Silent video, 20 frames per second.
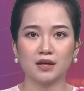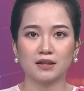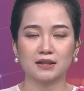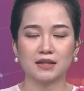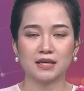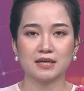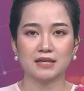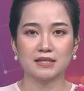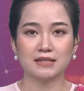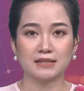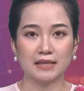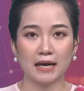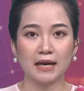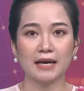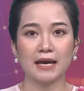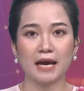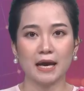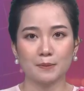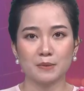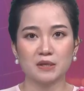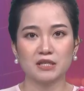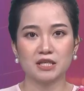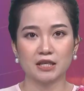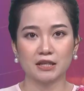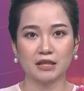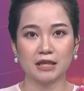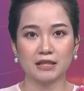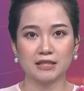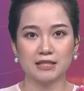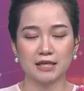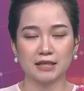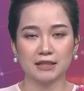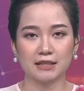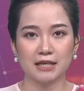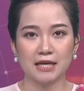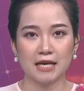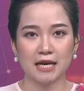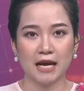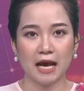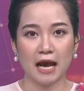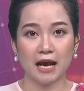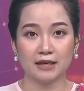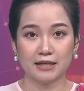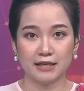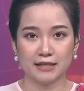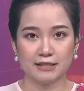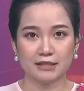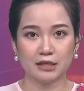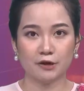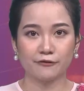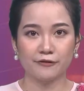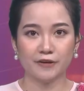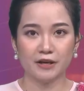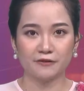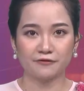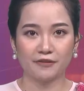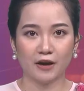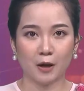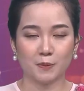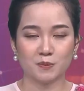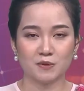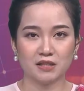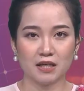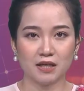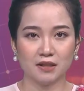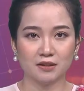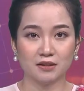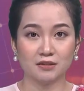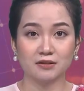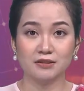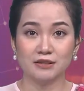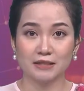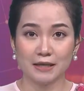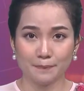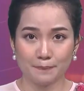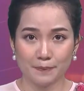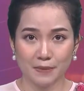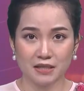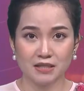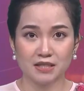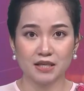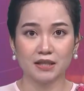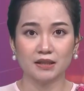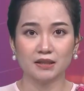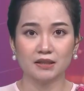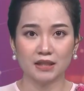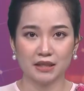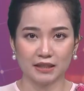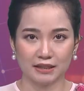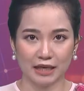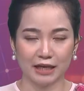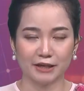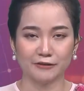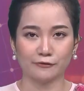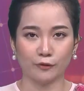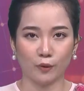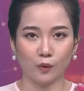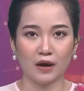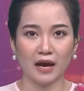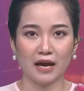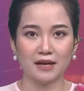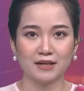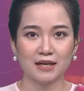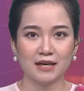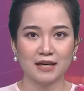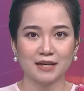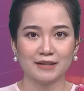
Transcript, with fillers: thì sáng ngày 29 tháng 9, hàng nghìn giáo viên và học sinh từ 59 tỉnh thành phố khác